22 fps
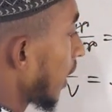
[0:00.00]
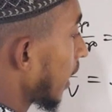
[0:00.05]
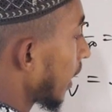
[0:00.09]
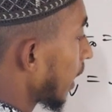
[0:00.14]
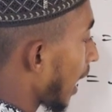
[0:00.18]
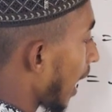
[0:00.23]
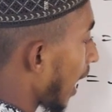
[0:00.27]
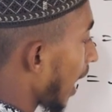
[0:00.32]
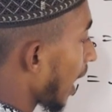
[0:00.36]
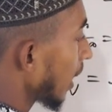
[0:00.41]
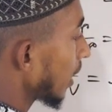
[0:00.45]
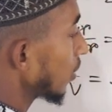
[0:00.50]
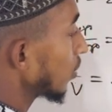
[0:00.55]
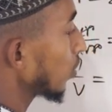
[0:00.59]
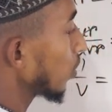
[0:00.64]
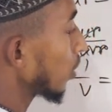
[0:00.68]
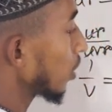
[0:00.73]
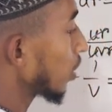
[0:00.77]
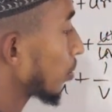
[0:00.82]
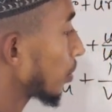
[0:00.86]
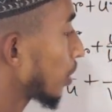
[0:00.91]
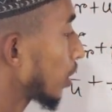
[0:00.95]
এখানে আর ইজ
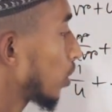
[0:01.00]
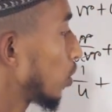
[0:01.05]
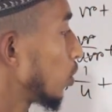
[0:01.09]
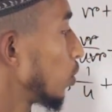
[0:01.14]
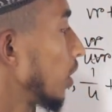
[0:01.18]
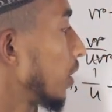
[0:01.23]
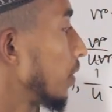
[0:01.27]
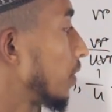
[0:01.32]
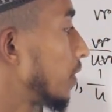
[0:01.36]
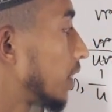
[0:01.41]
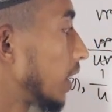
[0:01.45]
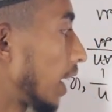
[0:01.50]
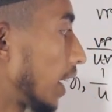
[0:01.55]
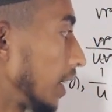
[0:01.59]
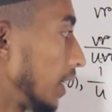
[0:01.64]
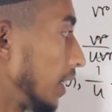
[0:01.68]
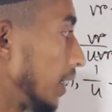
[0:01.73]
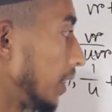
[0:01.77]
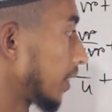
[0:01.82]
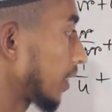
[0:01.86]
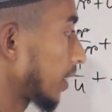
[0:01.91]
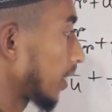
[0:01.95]
ইকুয়াল টু আমরা টু এফ
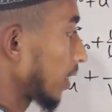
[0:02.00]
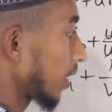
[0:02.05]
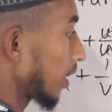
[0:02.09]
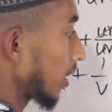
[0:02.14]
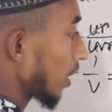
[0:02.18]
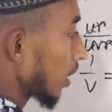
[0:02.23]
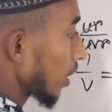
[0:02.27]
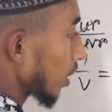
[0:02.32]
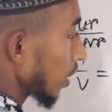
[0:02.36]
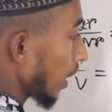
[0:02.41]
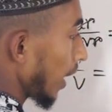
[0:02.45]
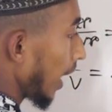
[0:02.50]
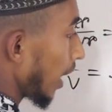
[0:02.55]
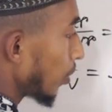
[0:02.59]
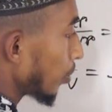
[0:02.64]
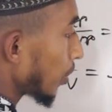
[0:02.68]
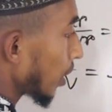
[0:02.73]
জানি এই